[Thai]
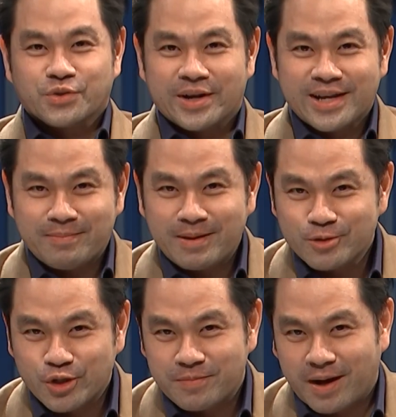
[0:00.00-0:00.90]
สวัสดีครับท่าน
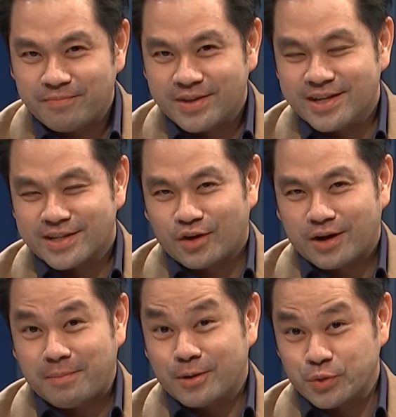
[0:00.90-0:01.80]
ผู้ชมครับยินดีต้อ
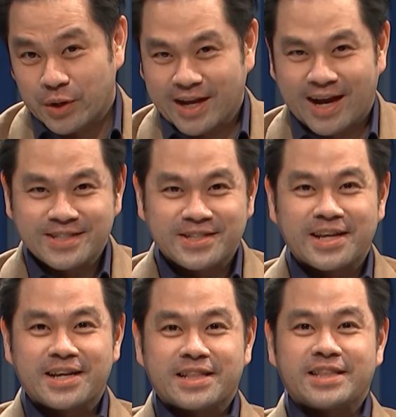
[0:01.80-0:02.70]
นรับเข้าสู่รายการเศร
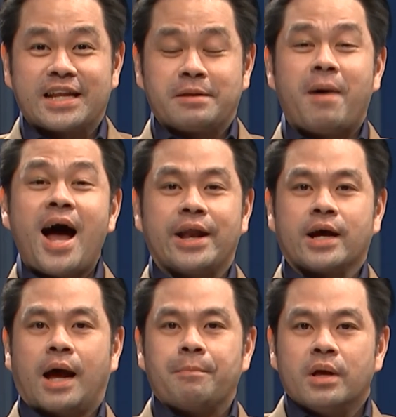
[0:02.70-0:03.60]
ษฐกิจติดบ้าน
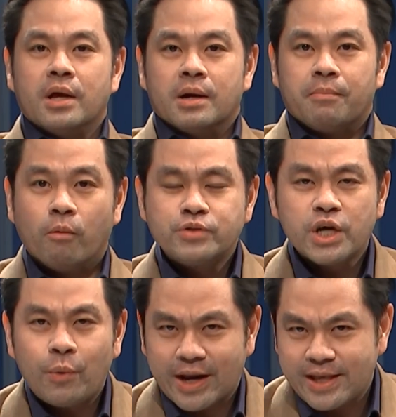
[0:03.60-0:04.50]
นะครับผม
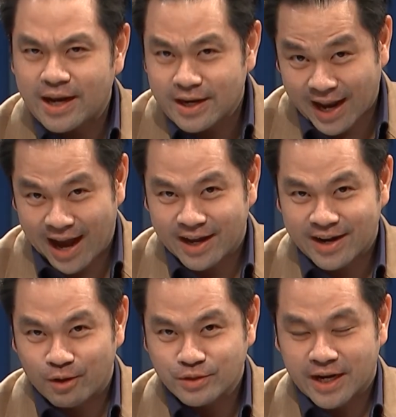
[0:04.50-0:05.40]
เชื่อว่าระยะหลั
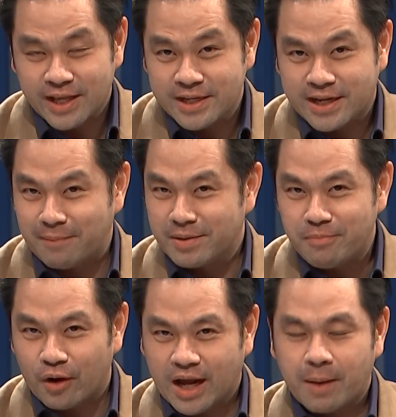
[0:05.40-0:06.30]
งๆเราจะได้ยินคำนี้
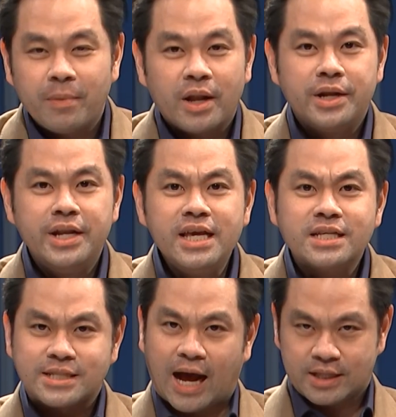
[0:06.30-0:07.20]
บ่อยเลยครับหนี้
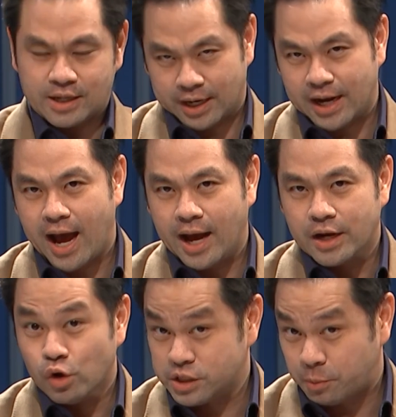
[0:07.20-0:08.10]
สาธารณะ
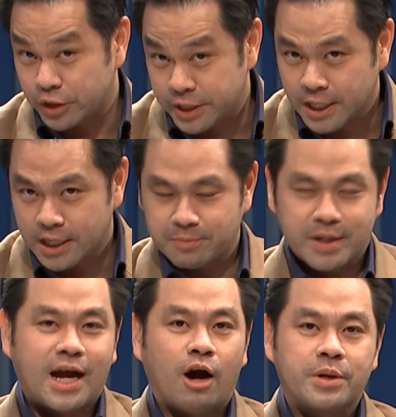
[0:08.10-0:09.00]
โดยเฉพาะอย่างยิ่งเลย
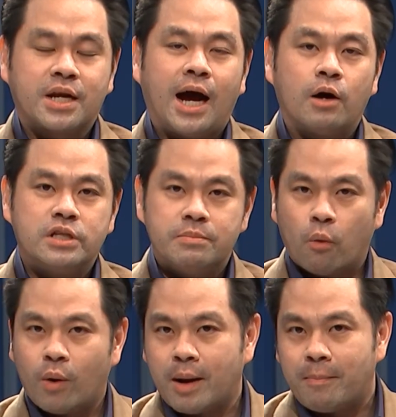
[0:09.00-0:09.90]
เป็นข่าวเป็นข่าวที่บ
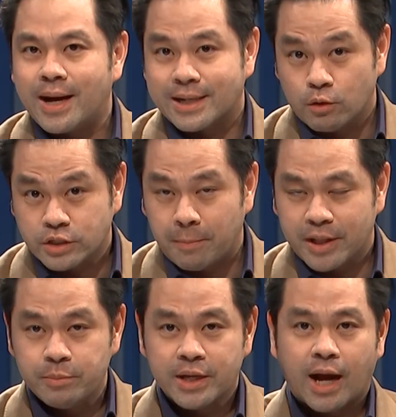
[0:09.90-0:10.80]
อกว่าบ้านเราจำเป็
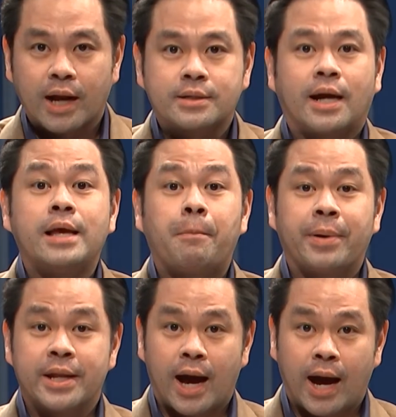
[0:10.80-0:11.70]
นต้องมีการขยับ
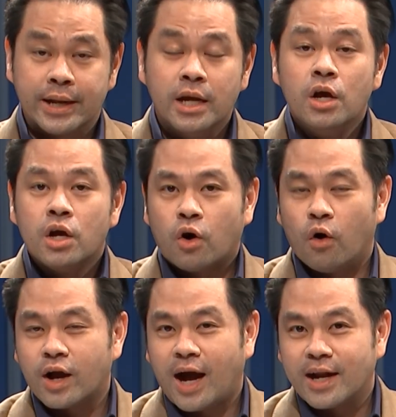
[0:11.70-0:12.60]
เพดานข
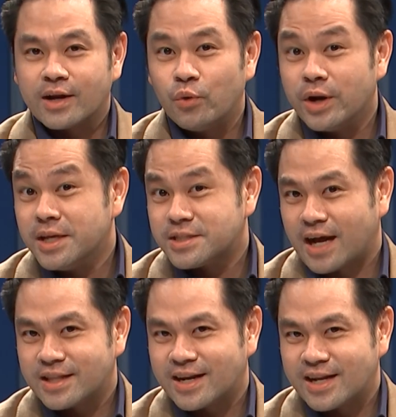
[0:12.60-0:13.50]
องกากู้หนี้
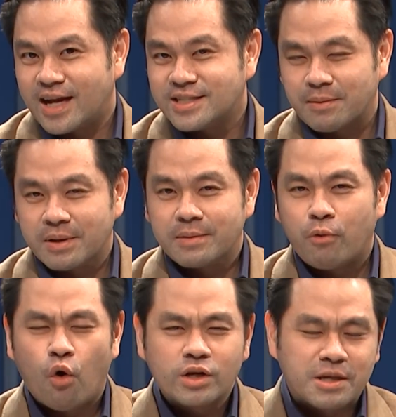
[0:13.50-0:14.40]
สาธารณะจากเดิม
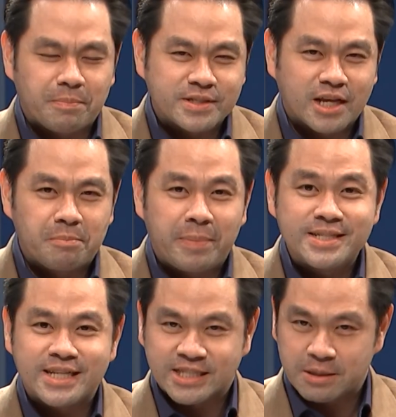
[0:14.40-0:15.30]
หกสิบเปอร์เซ็นต์ เป็
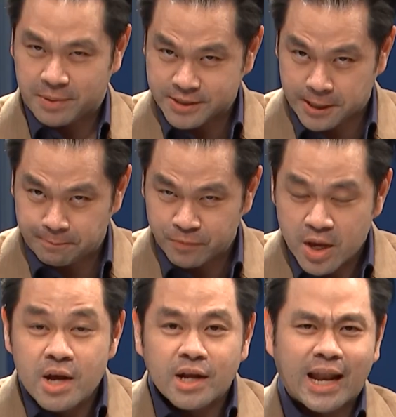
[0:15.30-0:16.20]
น เจ็ดสิบเปอร์เซ็นต์
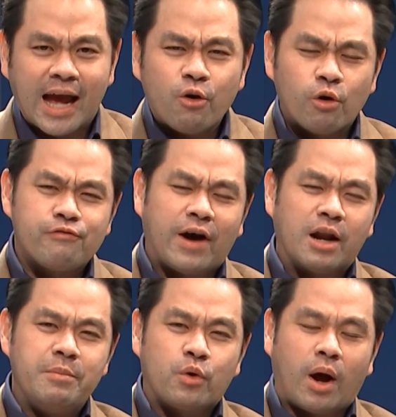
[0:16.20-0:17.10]
หลายคนฟัง
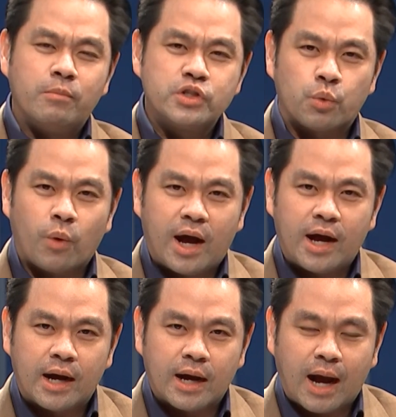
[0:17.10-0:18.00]
แล้วมีความรู้สึกว่า
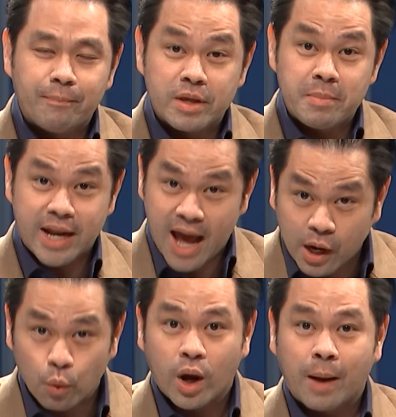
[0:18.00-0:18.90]
คำนี้มันน่า
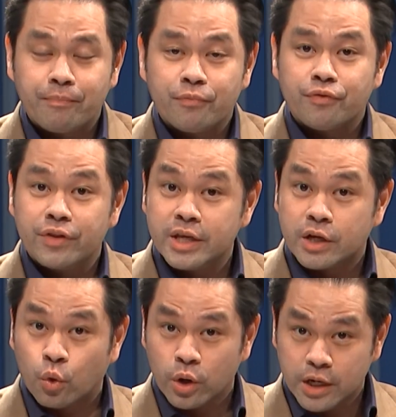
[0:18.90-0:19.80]
กลัวครับหนี้
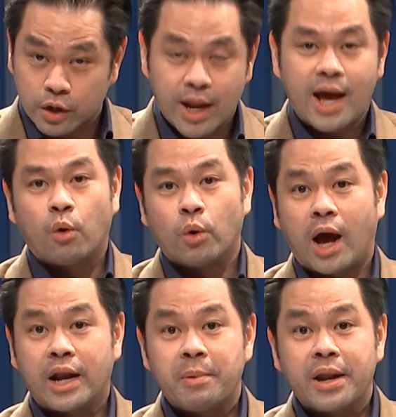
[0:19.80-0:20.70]
ครัวเรือนก็น่ากลัว
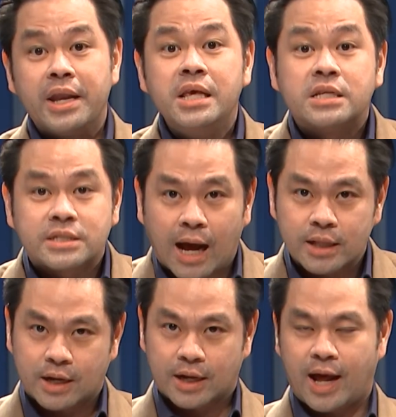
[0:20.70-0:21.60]
แล้วอันนี้เป็นหนี้สา
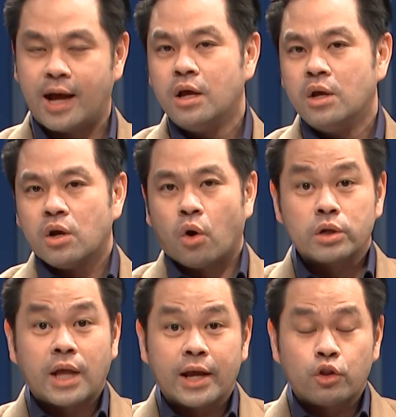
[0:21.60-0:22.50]
ธารณะค
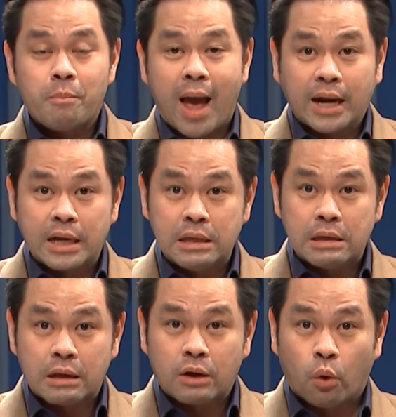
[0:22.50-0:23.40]
นไทยต้องแบกหนี้
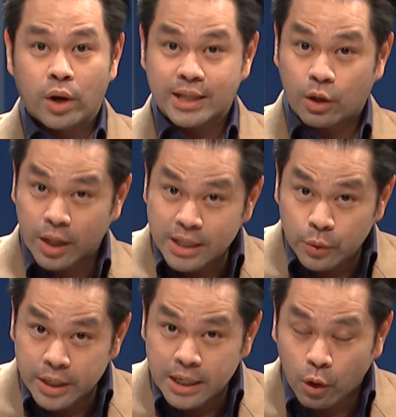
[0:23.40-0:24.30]
คนละเท่านั้น
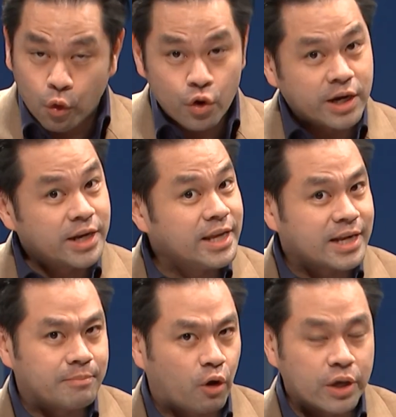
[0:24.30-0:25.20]
เท่านี้เราคงเคยได้ยิ
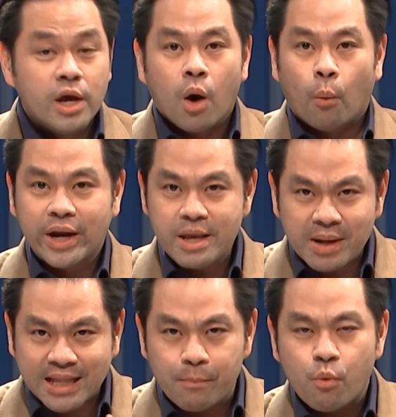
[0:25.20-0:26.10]
นกันบ่อยวันนี้
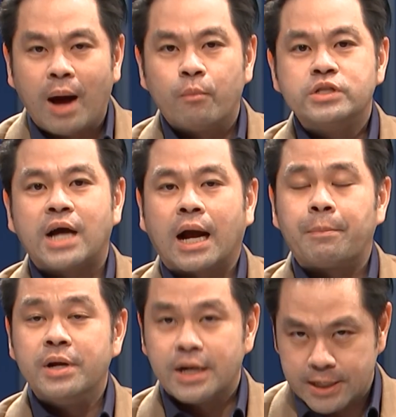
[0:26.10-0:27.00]
มาทำความรู้จัก
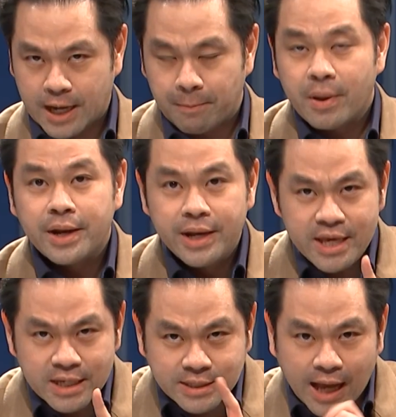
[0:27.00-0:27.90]
กับเรื่องนี้ครับห
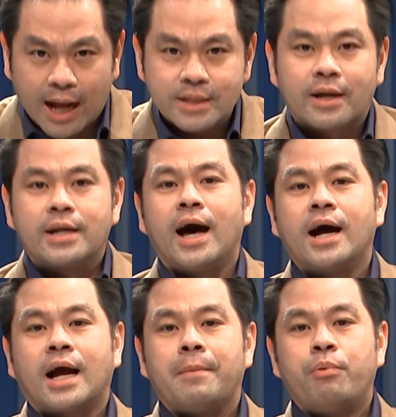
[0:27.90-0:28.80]
นี้สาธารณะ
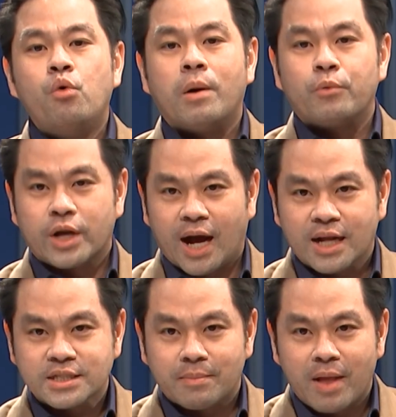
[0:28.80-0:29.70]
กับผู้อำนวยกา
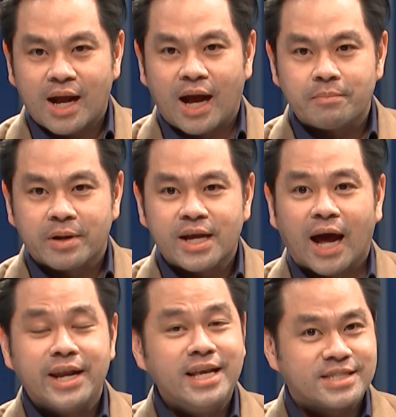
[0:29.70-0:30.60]
รสำนักงานบริ
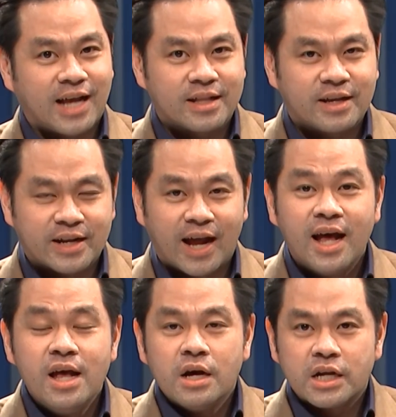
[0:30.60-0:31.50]
หารหนี้สาธารณะ
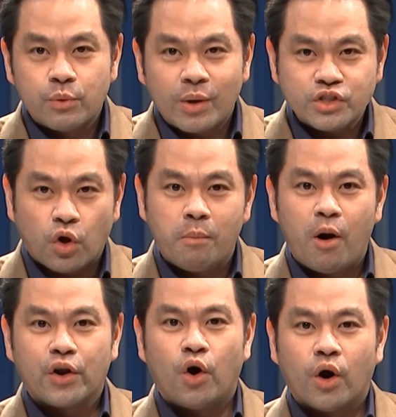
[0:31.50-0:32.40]
หรือว่าส
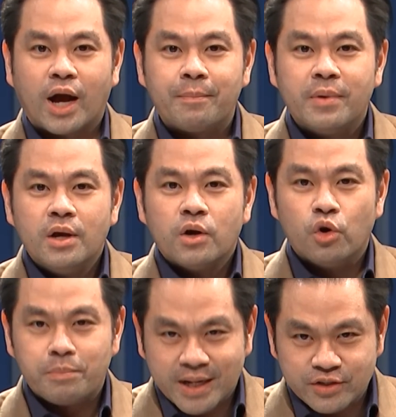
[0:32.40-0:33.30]
บน.ครับ
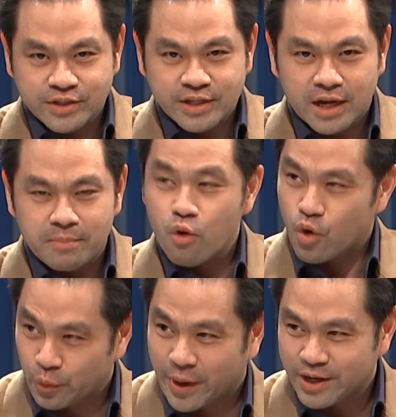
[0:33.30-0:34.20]
คุณแพทริเซียมง
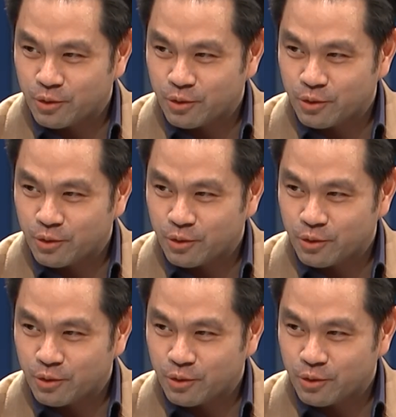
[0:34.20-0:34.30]
คลวานิ